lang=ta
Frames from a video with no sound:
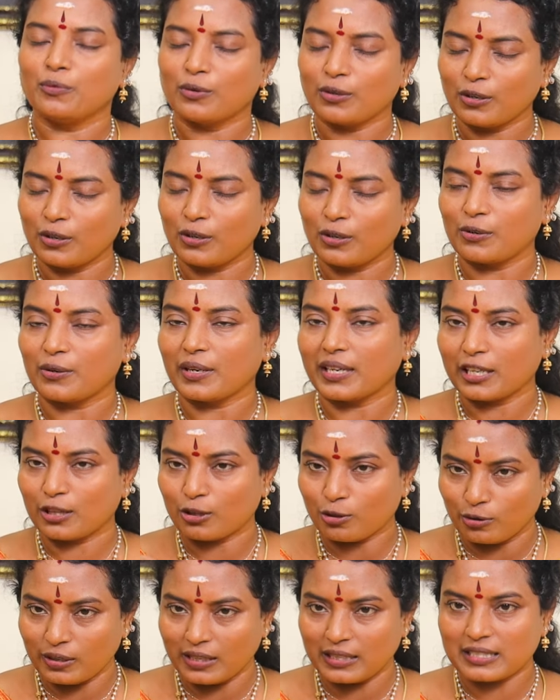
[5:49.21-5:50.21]
உங்களுடைய
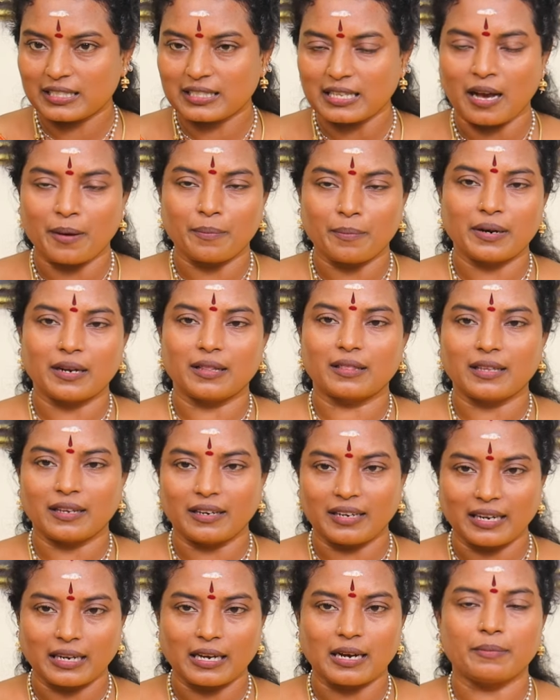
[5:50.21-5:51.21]
தொழில் ஸ்தாபனத்தை
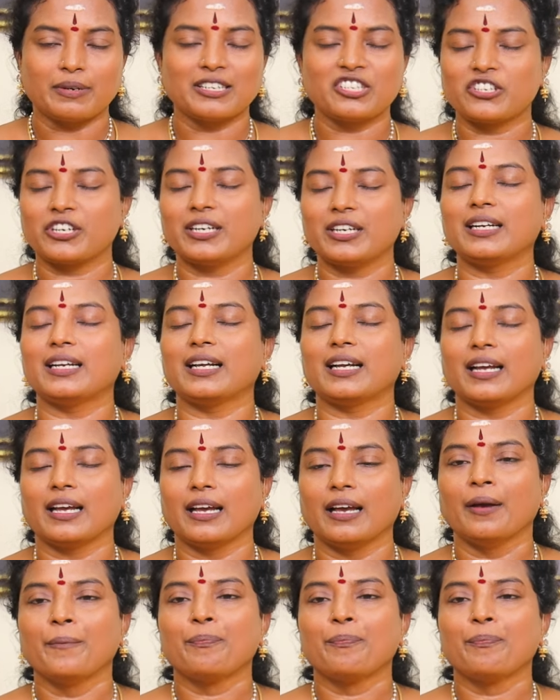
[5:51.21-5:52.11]
நீங்கள் அமைச்சுக்கிட்டீங்க